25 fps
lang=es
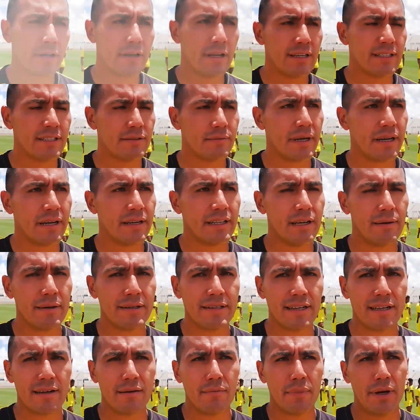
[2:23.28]
que nadie se
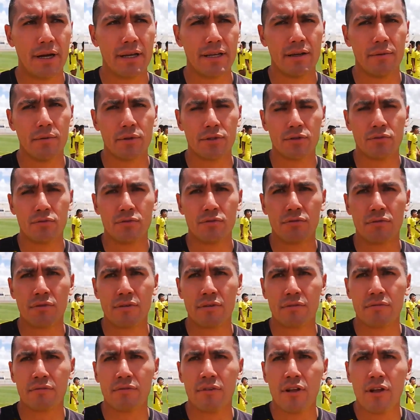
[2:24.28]
imaginaba esta campaña, es
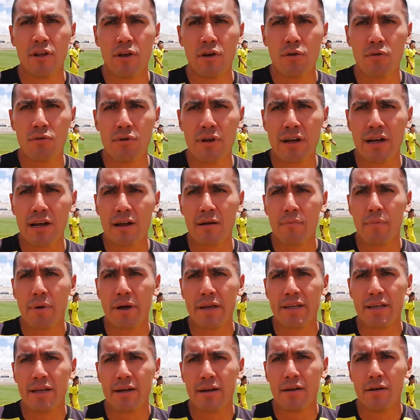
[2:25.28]
una
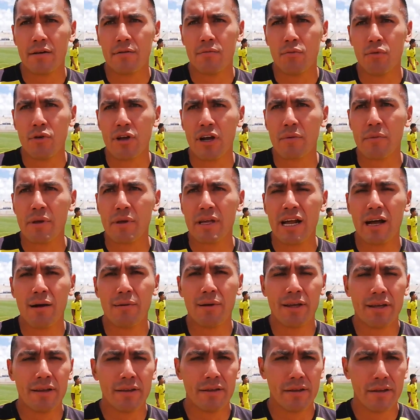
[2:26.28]
campaña muy
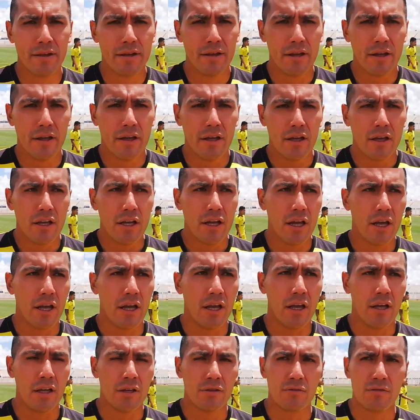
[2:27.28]
admirable.
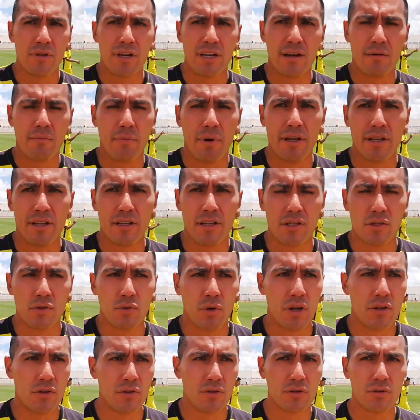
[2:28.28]
Es una campaña de
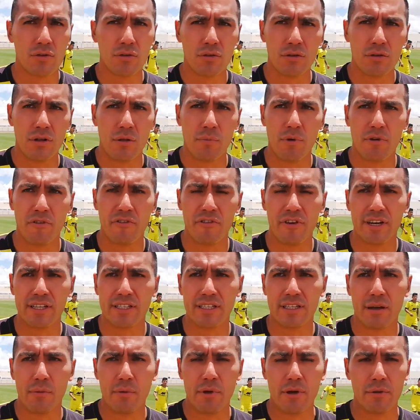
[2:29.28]
ensueños, con el profe
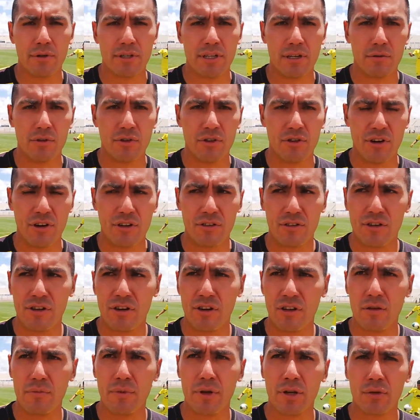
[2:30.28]
Arce cambiamos al torneo
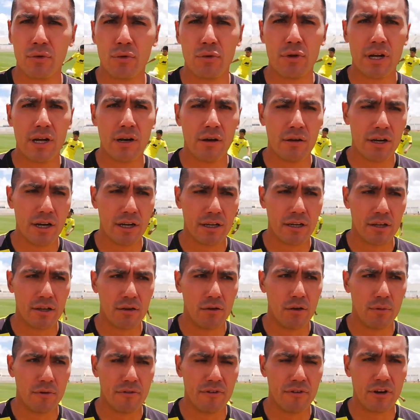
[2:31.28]
de apertura, ahora que
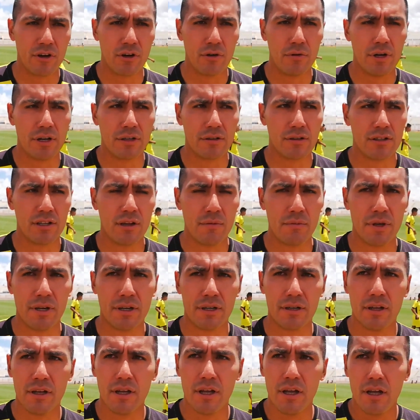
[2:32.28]
llegó el profe Roberto
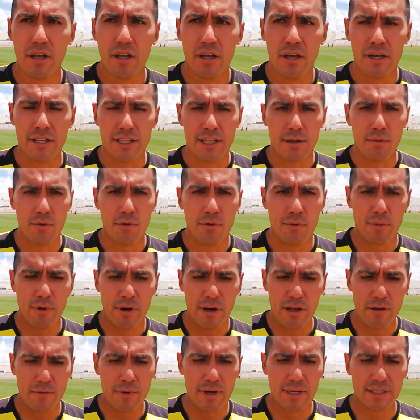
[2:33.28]
también estamos
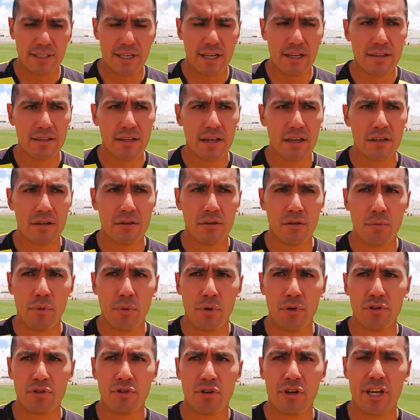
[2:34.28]
con la misma hacienda y
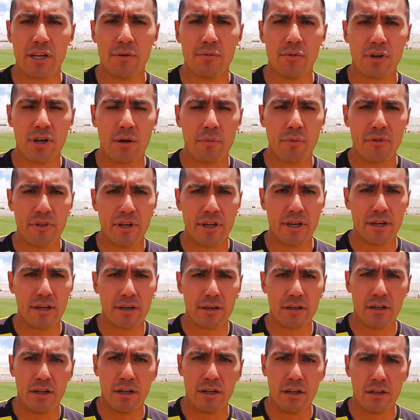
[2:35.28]
nosotros queremos campeonar
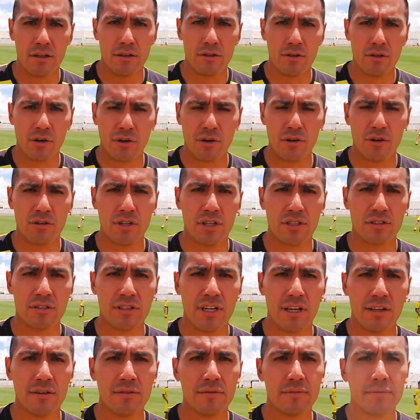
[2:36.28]
el, torneo
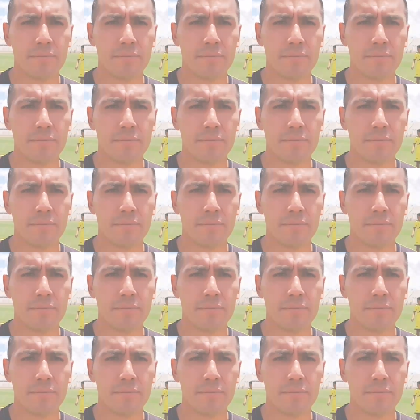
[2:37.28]
nacional. ¿no?